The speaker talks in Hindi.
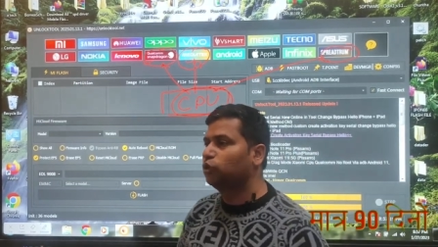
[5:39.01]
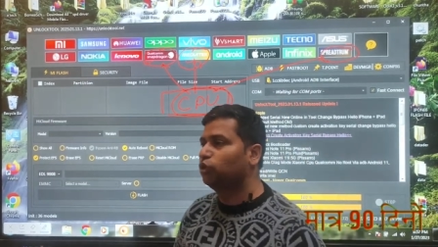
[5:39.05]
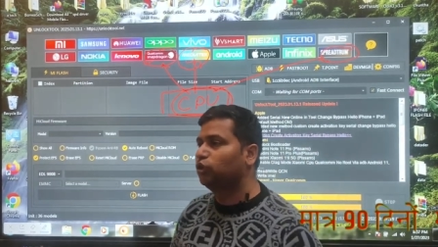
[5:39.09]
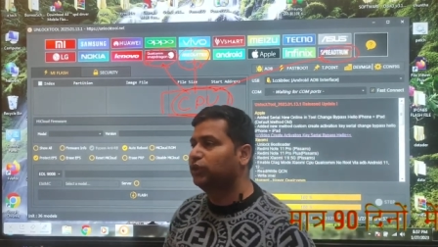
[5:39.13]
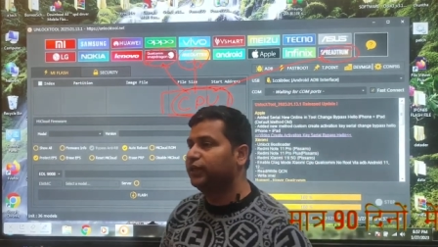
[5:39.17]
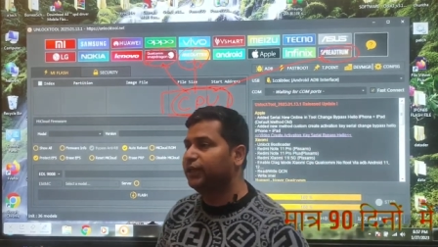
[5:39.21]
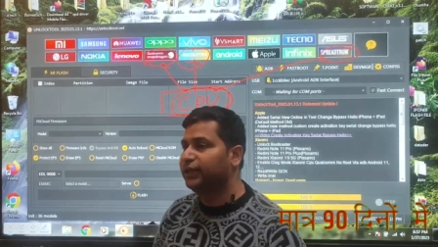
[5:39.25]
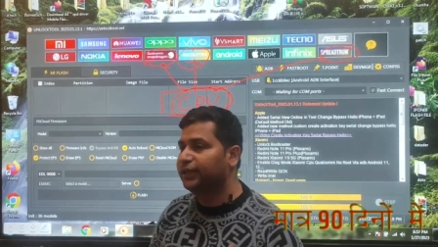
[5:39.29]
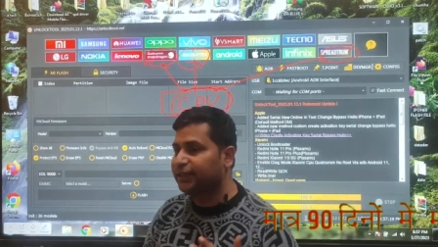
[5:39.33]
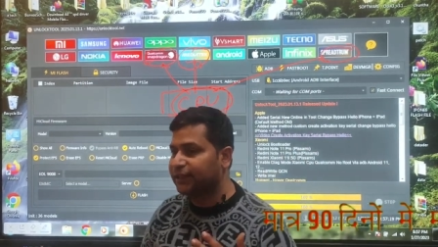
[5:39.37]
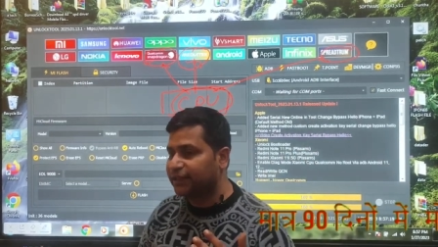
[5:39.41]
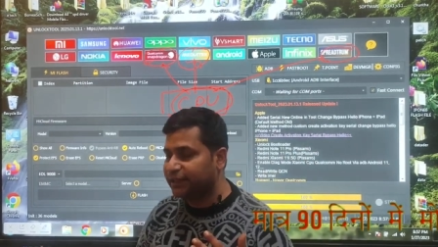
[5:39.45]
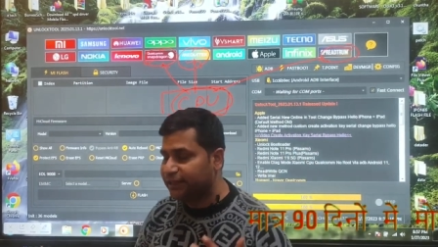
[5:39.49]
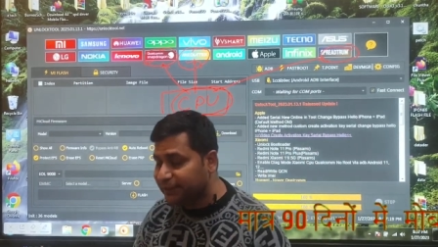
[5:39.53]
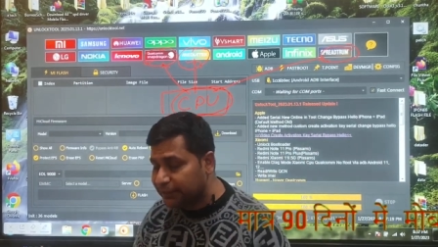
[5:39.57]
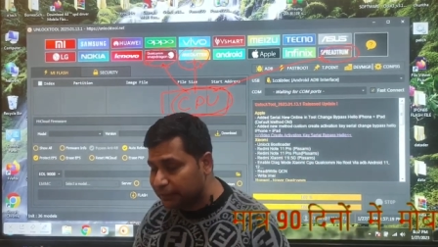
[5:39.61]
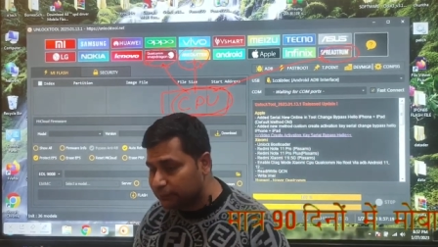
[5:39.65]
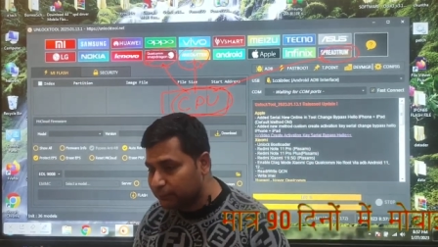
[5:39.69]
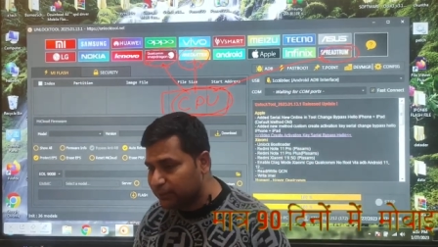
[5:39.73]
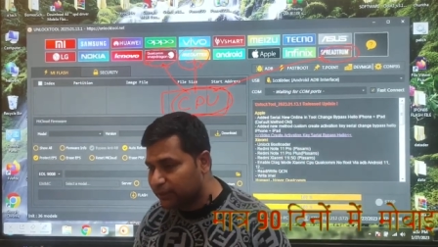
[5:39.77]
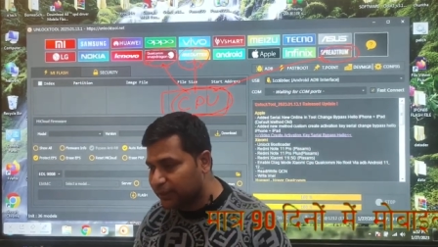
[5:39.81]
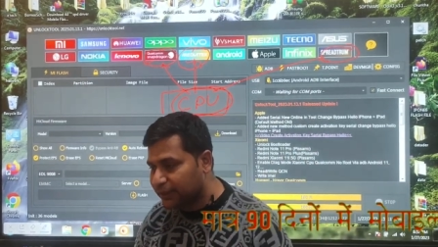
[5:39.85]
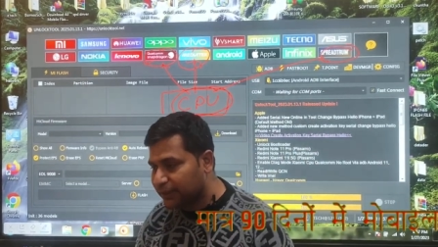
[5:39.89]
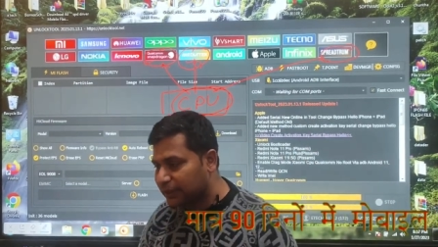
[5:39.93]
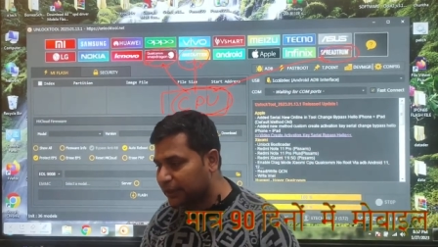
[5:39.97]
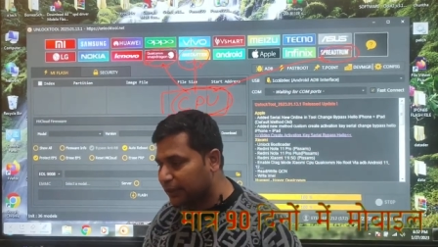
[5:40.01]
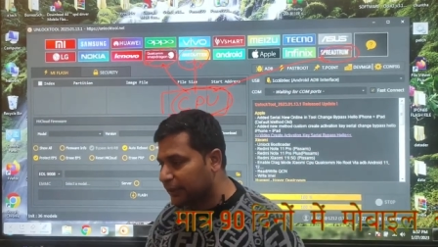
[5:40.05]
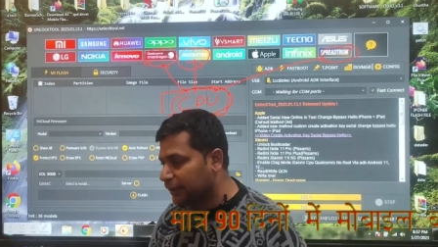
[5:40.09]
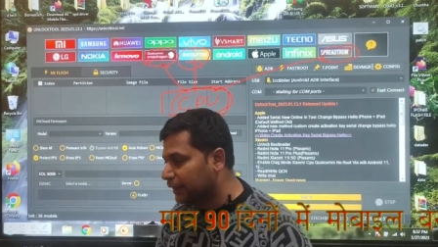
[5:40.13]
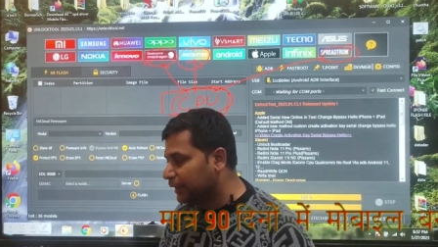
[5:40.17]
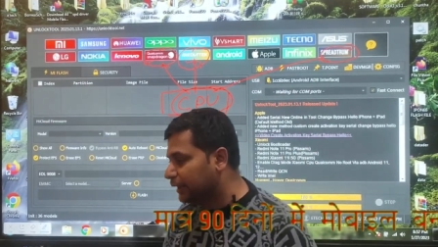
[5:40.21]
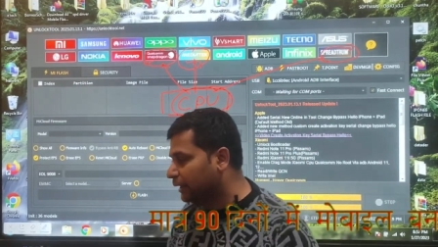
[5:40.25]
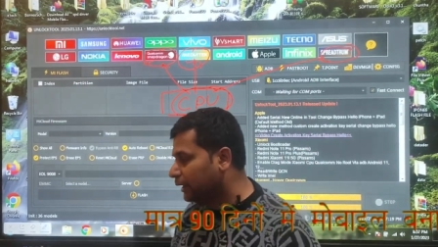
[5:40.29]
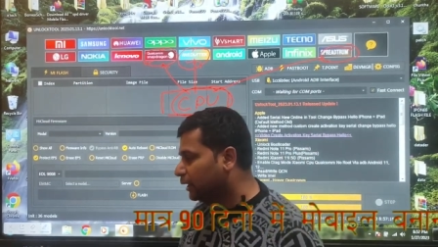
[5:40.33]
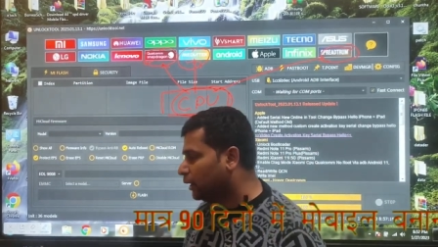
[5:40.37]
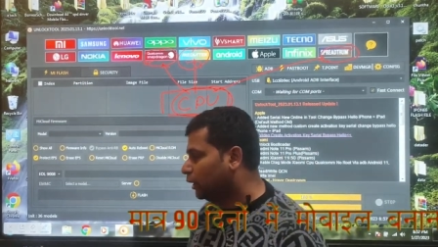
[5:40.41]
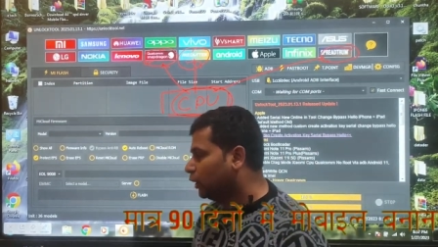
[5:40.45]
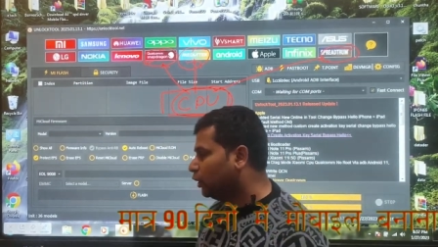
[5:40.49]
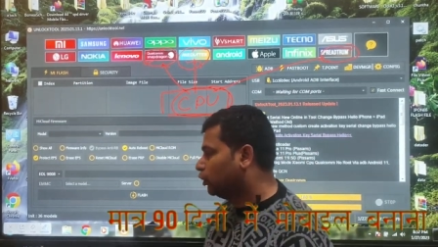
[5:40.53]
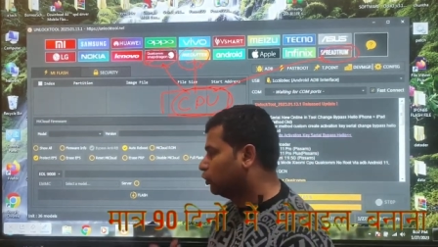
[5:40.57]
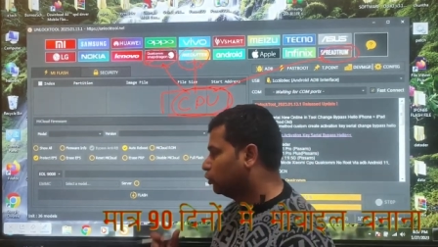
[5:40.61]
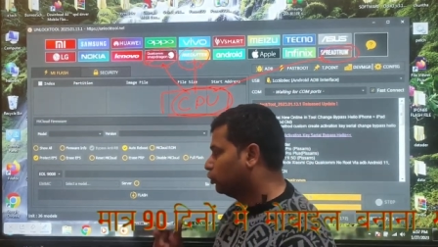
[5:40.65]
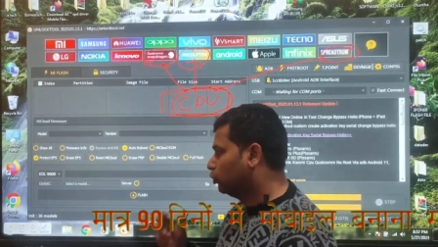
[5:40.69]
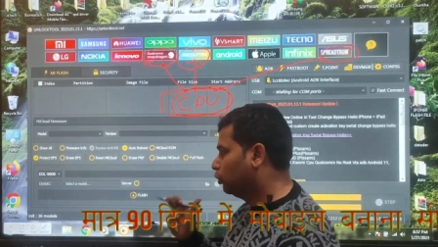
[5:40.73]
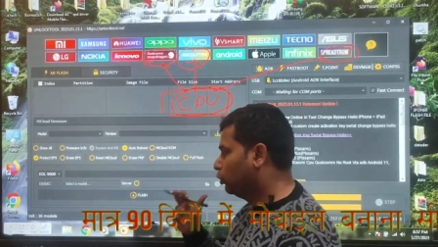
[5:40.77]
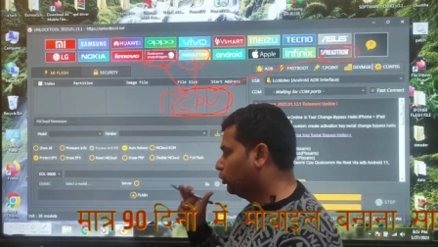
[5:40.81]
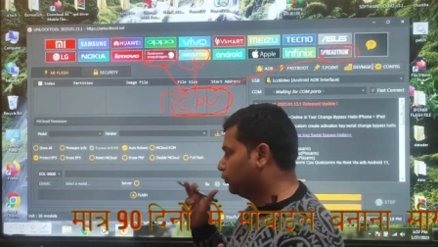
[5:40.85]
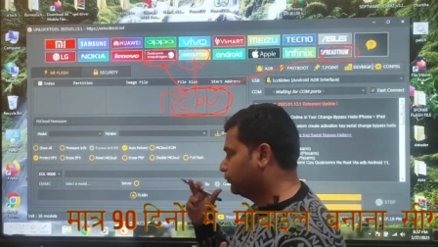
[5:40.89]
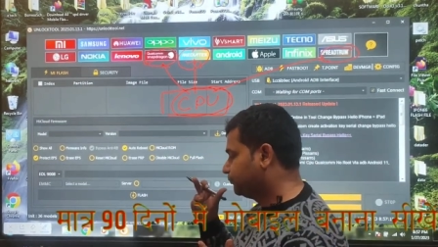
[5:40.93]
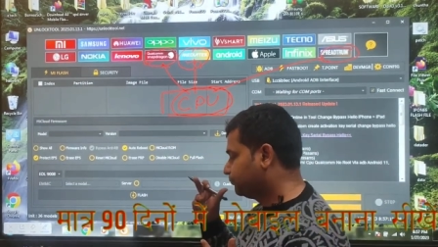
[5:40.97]
ऑनलाइन ट्रेनिंग भी ले रहे हैं
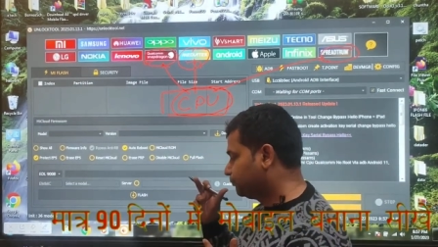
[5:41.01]
तो